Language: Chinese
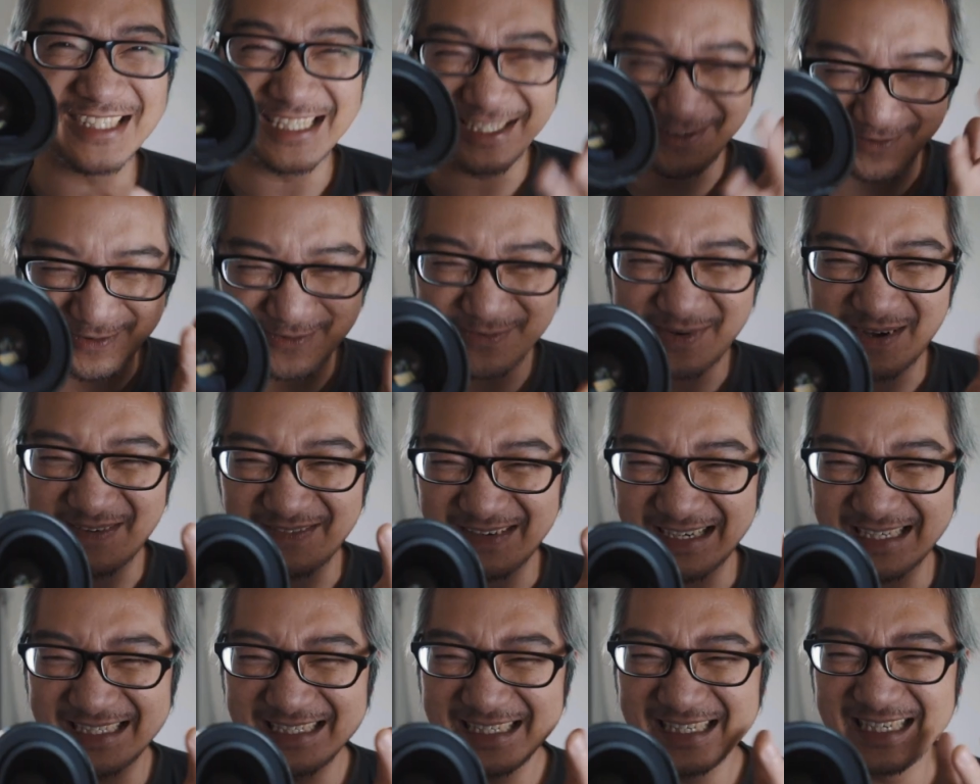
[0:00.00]
你明白
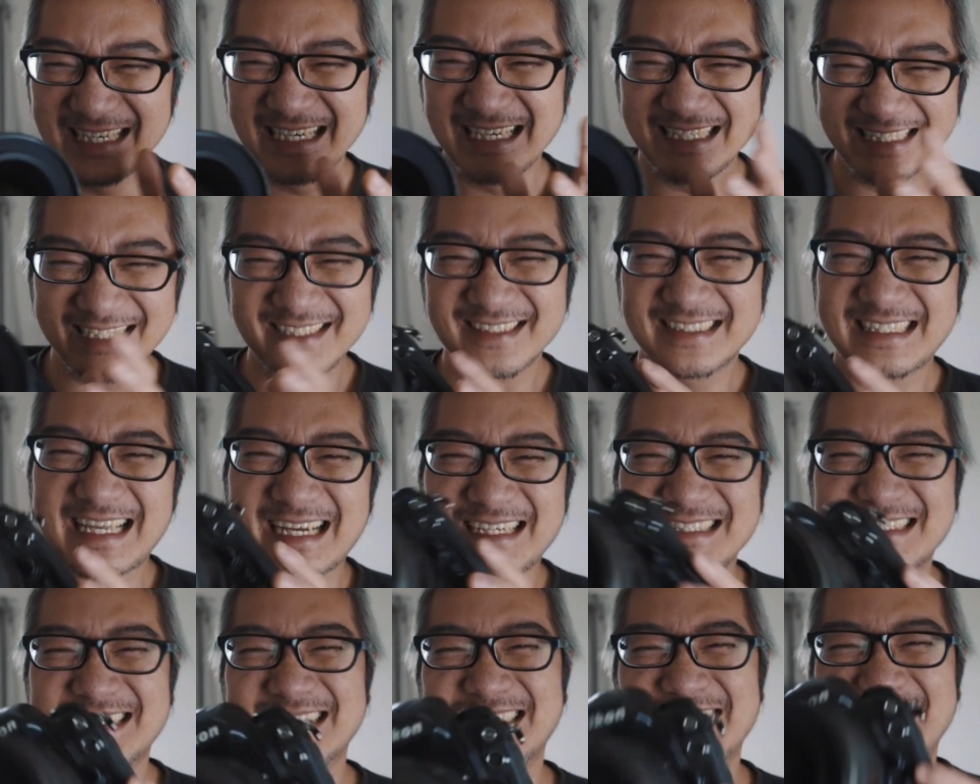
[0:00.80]
吗？就
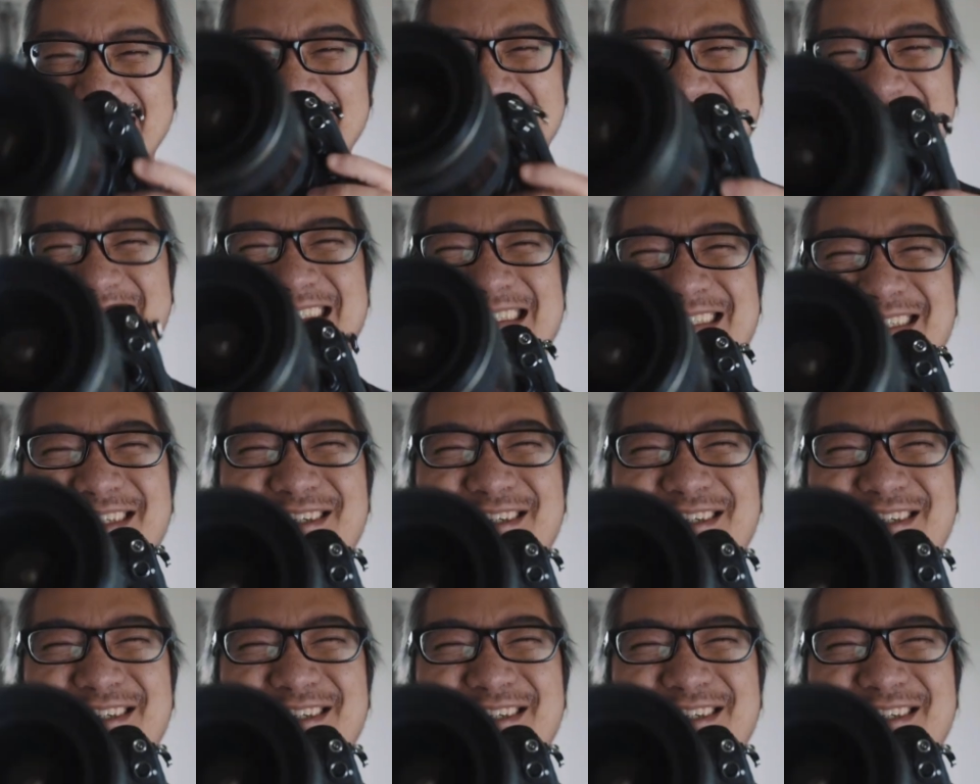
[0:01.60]
当使